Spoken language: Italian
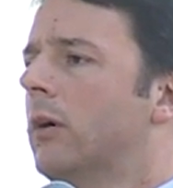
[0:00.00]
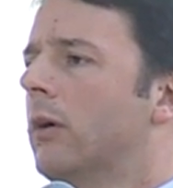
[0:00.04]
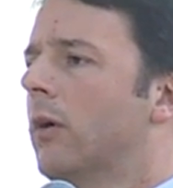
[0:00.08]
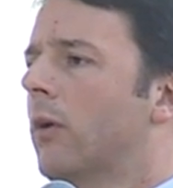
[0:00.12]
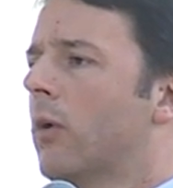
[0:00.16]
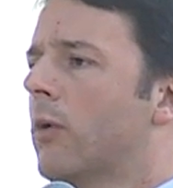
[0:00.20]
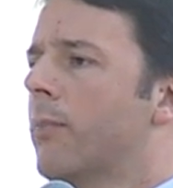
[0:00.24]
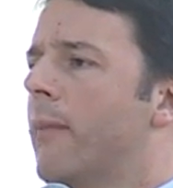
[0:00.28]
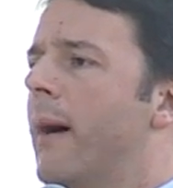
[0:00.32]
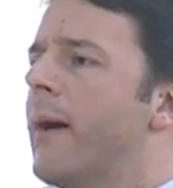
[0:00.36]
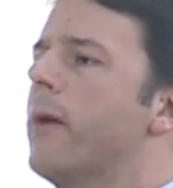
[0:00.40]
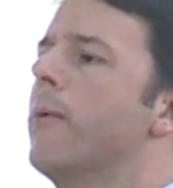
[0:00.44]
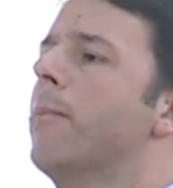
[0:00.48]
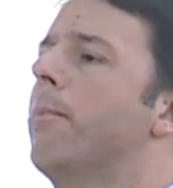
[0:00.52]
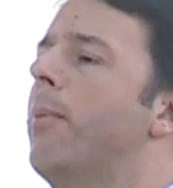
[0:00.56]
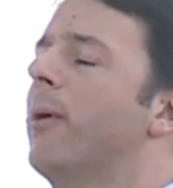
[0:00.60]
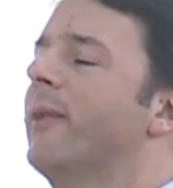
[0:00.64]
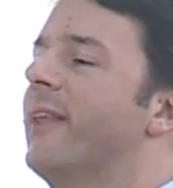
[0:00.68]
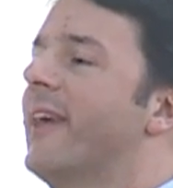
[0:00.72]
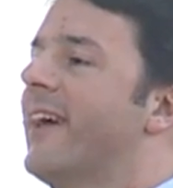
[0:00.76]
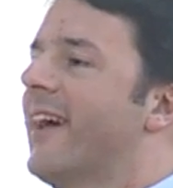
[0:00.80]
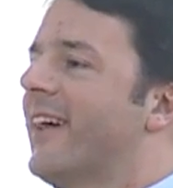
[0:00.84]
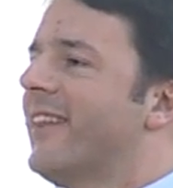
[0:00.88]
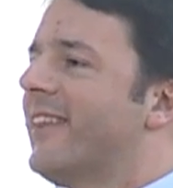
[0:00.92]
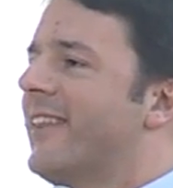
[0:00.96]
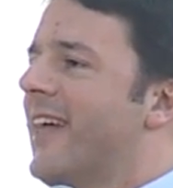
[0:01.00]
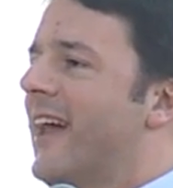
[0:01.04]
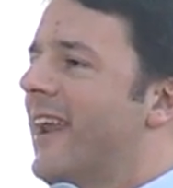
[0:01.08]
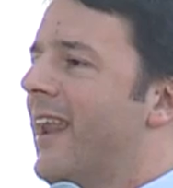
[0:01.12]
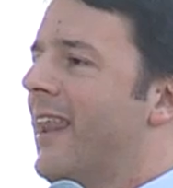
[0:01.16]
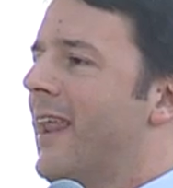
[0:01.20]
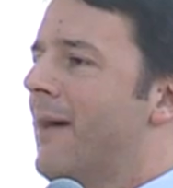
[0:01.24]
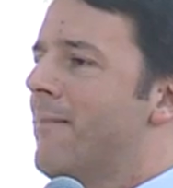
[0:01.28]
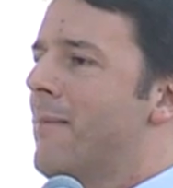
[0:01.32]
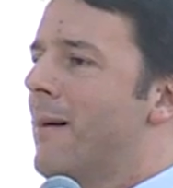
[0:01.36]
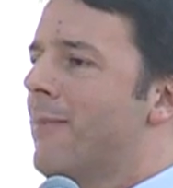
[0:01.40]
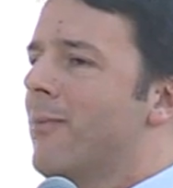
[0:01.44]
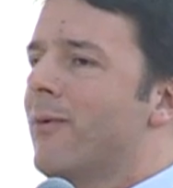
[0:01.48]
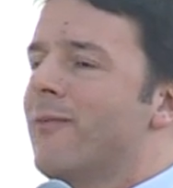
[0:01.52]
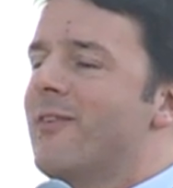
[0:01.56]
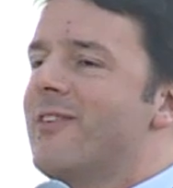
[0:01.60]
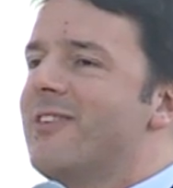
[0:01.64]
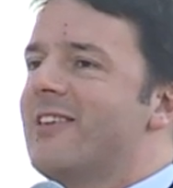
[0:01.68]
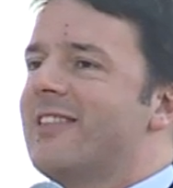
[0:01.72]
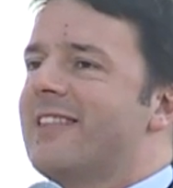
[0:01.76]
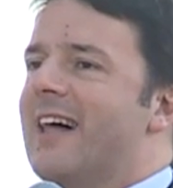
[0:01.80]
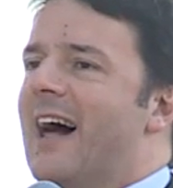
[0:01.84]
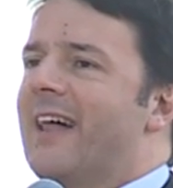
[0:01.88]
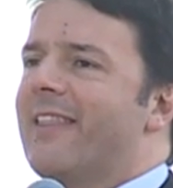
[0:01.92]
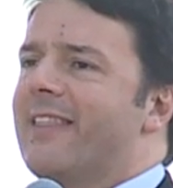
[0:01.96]
ormai un po' di cantieri li abbiamo
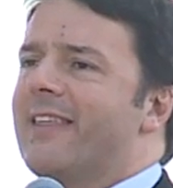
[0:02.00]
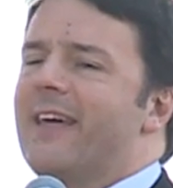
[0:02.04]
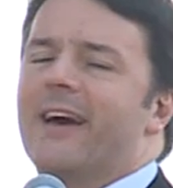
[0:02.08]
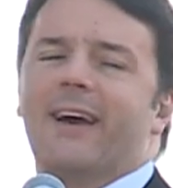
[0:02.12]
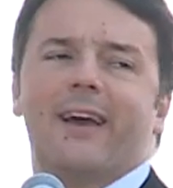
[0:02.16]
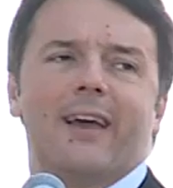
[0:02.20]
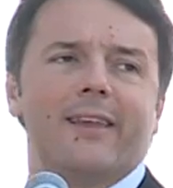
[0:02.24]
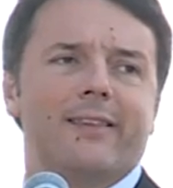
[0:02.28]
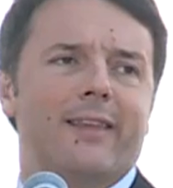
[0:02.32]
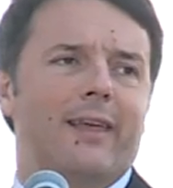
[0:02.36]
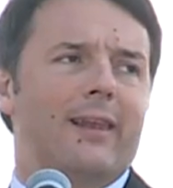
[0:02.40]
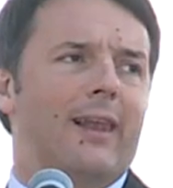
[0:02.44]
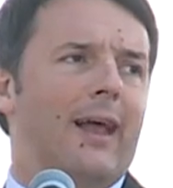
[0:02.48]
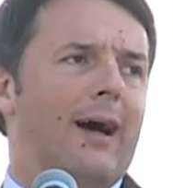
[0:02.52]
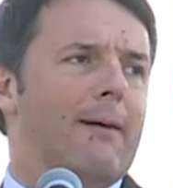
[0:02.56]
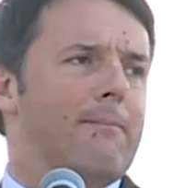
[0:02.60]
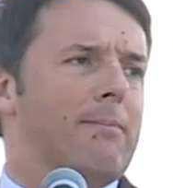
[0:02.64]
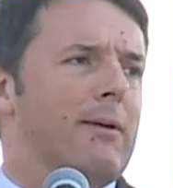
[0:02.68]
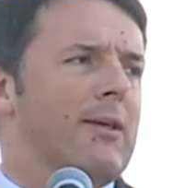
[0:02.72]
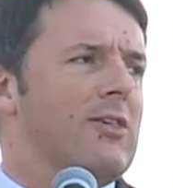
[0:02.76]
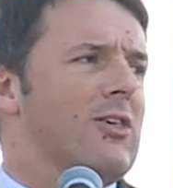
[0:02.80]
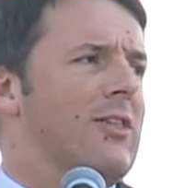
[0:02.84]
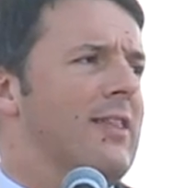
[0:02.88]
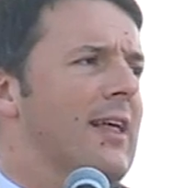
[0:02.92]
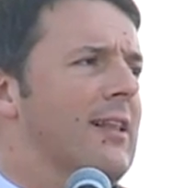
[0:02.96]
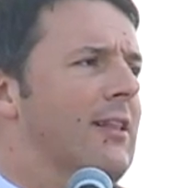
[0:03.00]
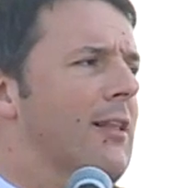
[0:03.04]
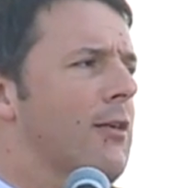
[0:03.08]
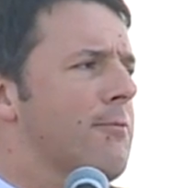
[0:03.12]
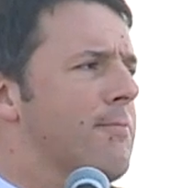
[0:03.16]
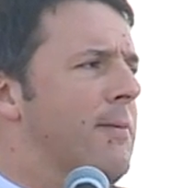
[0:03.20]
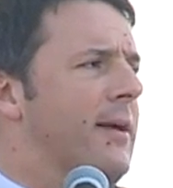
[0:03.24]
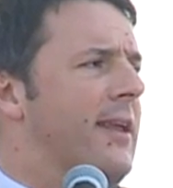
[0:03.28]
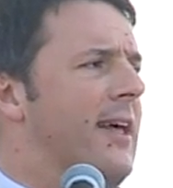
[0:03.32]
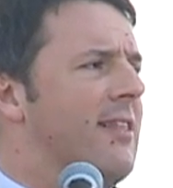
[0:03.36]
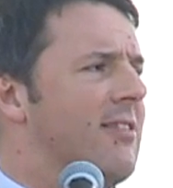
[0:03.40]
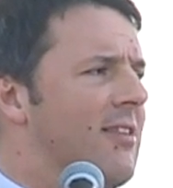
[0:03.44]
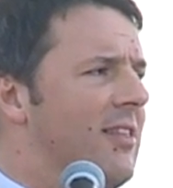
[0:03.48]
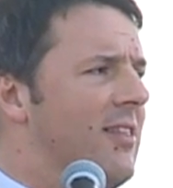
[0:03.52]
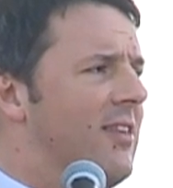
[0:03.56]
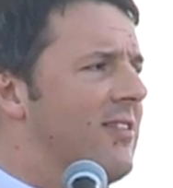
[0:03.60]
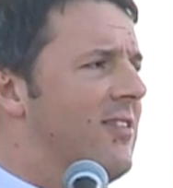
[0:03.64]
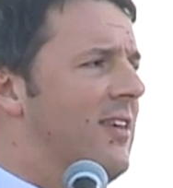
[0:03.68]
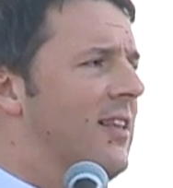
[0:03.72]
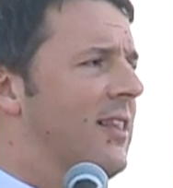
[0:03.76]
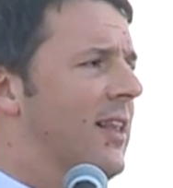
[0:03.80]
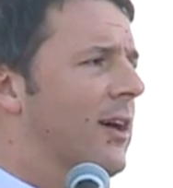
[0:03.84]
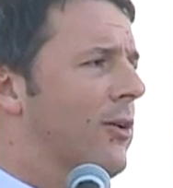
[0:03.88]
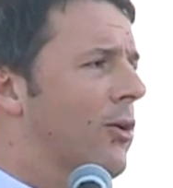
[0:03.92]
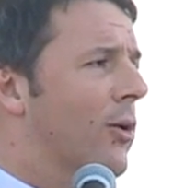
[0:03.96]
visitati anche nella precedente esperienza di
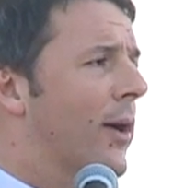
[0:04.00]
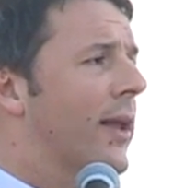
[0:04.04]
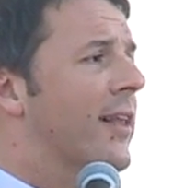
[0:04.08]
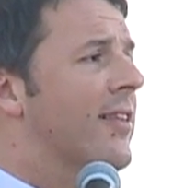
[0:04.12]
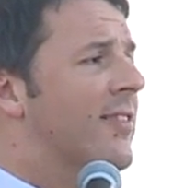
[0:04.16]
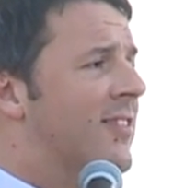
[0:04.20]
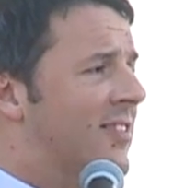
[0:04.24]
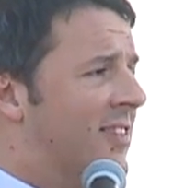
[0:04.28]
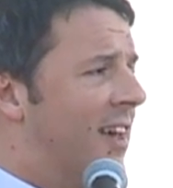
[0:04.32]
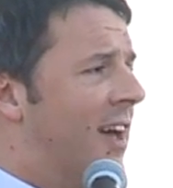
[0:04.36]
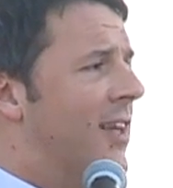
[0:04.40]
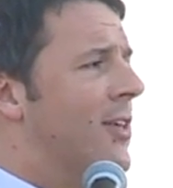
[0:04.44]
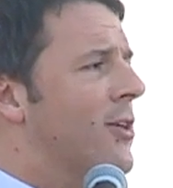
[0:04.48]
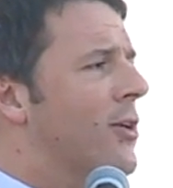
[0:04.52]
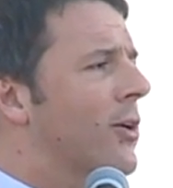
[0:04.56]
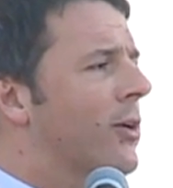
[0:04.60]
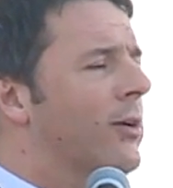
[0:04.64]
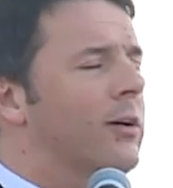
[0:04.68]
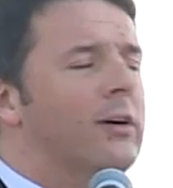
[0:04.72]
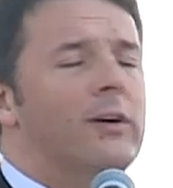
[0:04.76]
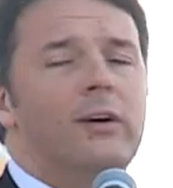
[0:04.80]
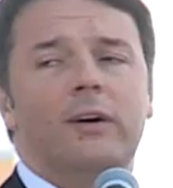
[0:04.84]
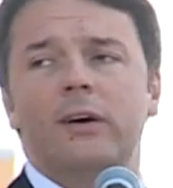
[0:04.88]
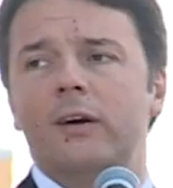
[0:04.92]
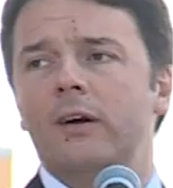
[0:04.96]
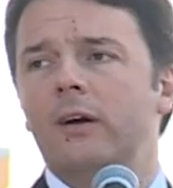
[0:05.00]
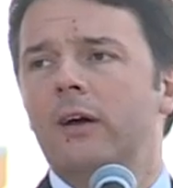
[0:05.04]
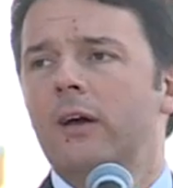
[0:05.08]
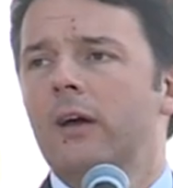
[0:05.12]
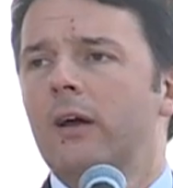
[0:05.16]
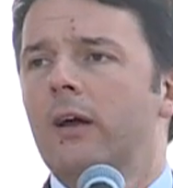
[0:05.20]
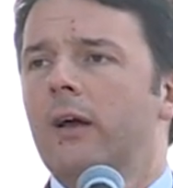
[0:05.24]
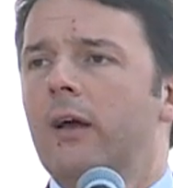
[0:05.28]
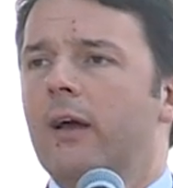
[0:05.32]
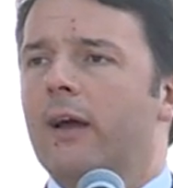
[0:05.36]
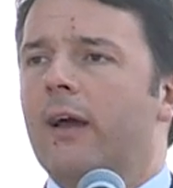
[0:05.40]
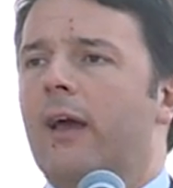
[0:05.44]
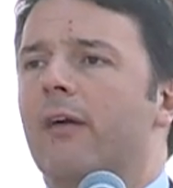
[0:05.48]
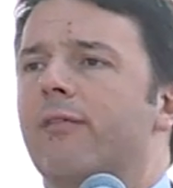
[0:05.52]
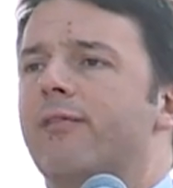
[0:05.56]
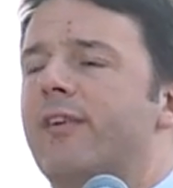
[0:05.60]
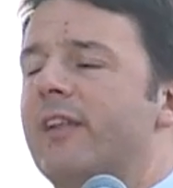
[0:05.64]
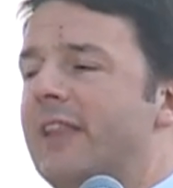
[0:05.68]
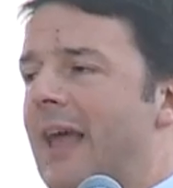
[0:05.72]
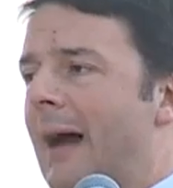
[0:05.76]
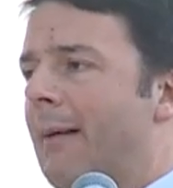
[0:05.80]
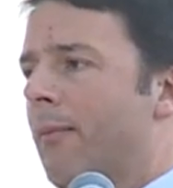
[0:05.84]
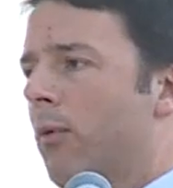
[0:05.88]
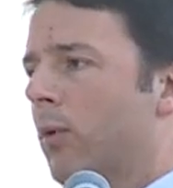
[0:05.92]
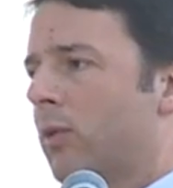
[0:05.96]
sindaco, è il segno che
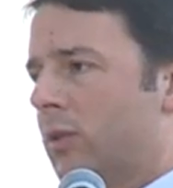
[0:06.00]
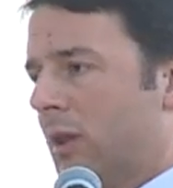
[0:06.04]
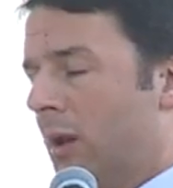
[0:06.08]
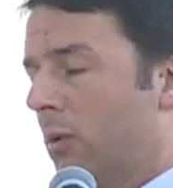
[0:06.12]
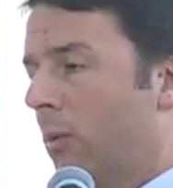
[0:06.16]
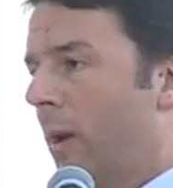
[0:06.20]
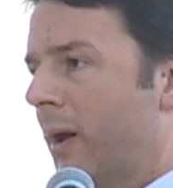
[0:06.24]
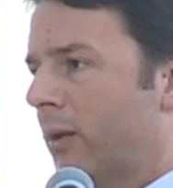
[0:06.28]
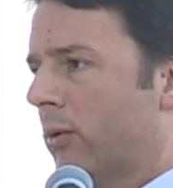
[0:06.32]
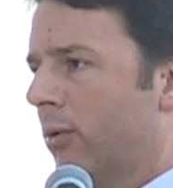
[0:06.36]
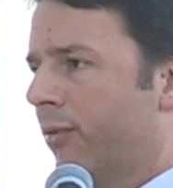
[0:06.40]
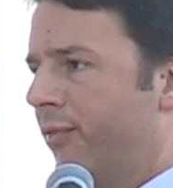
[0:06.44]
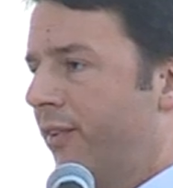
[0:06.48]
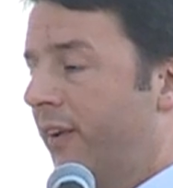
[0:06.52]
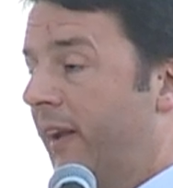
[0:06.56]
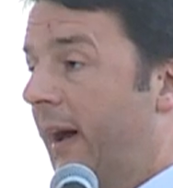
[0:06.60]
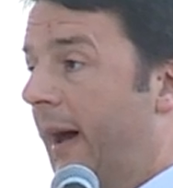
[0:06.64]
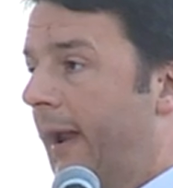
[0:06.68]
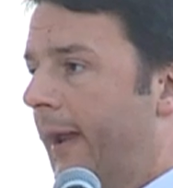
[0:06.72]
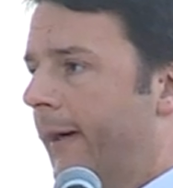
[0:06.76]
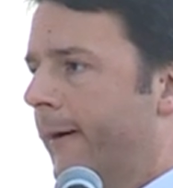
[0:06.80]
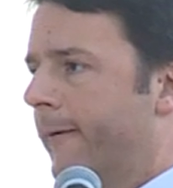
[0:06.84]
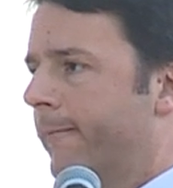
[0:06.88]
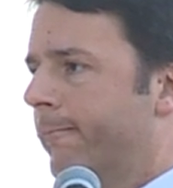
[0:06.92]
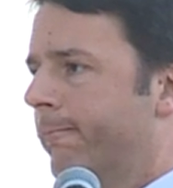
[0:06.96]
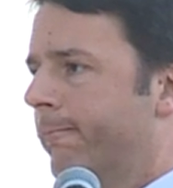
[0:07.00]
vediamo il traguardo finale.